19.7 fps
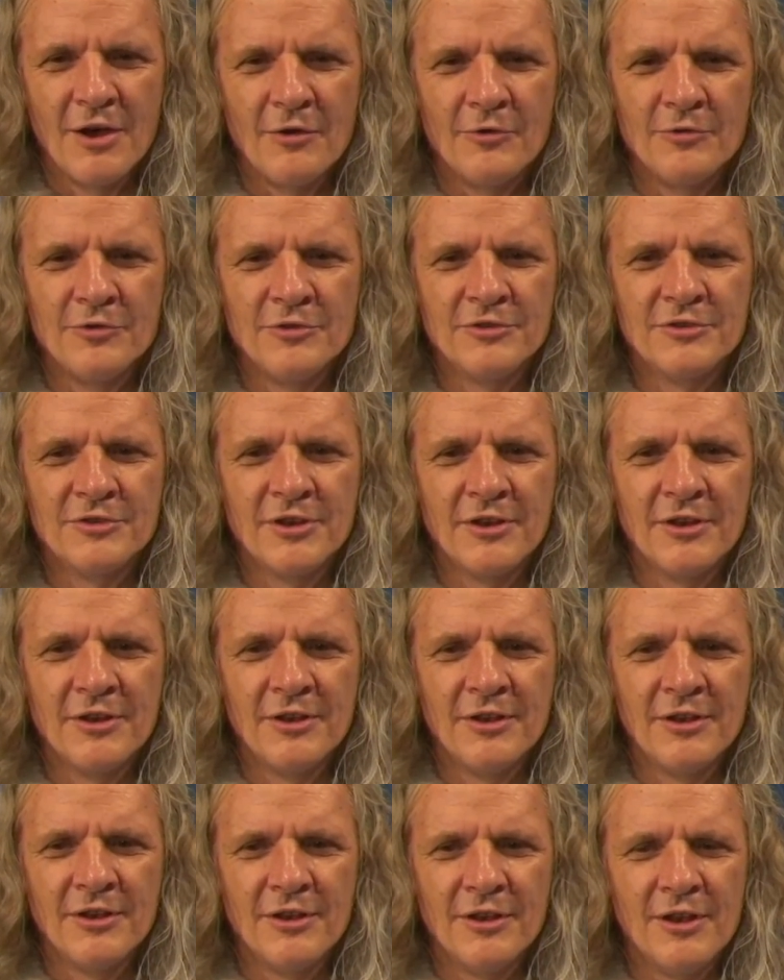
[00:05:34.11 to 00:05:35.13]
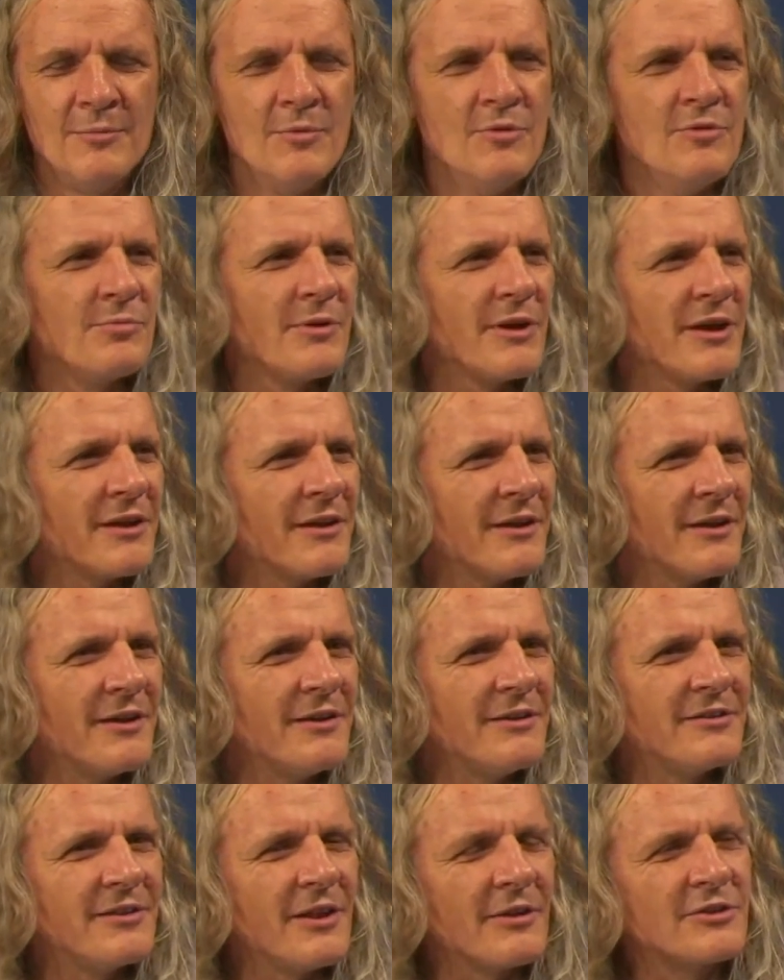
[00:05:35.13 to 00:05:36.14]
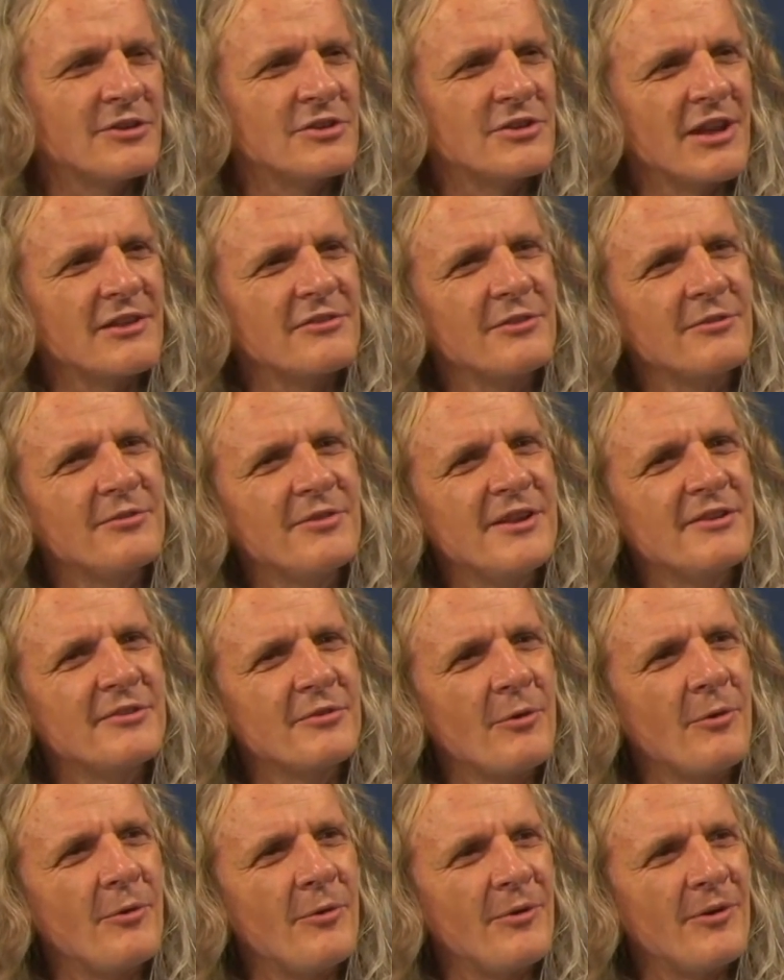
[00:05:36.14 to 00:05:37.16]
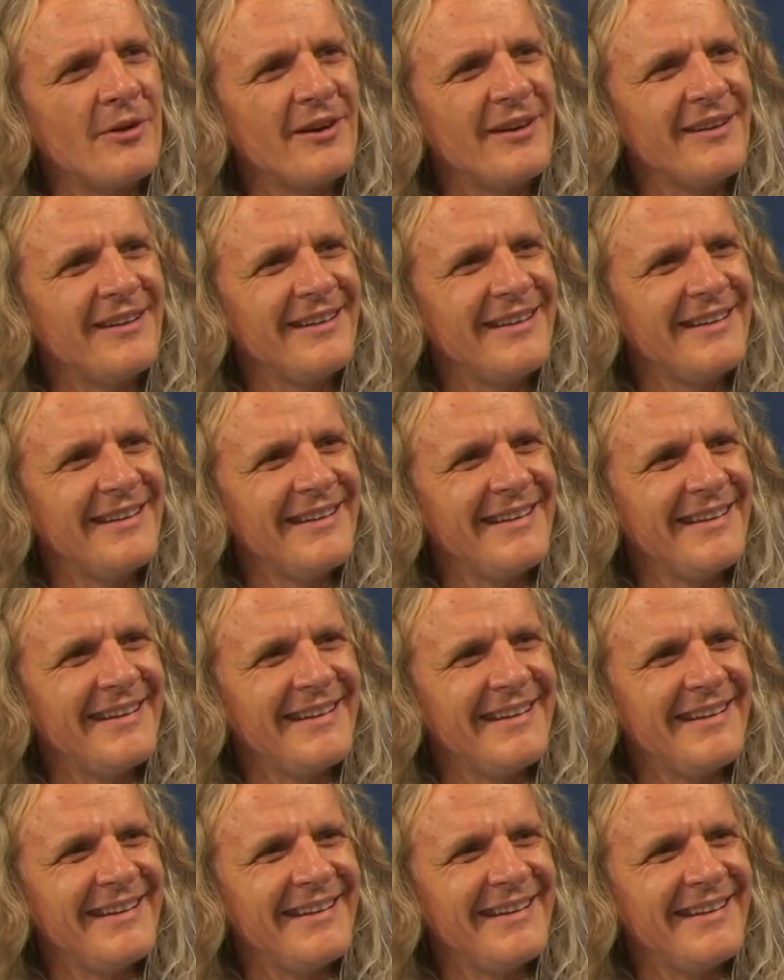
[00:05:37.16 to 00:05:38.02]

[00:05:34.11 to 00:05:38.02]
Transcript: Und im Übrigen ist auch die Schätzung viel zu hoch. Hm.